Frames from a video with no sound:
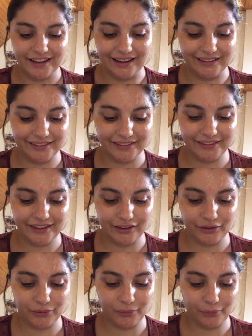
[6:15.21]
la
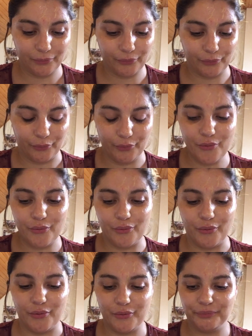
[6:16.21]
sensation.
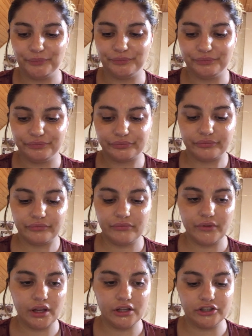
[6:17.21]
Wouh
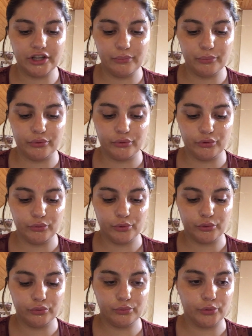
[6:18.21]
J'aime beaucoup,
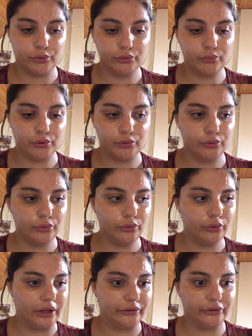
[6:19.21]
beaucoup, beaucoup,
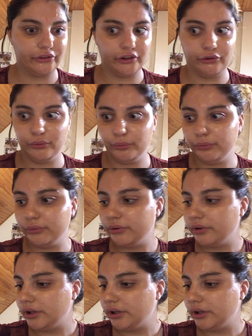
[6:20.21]
beaucoup la sensation.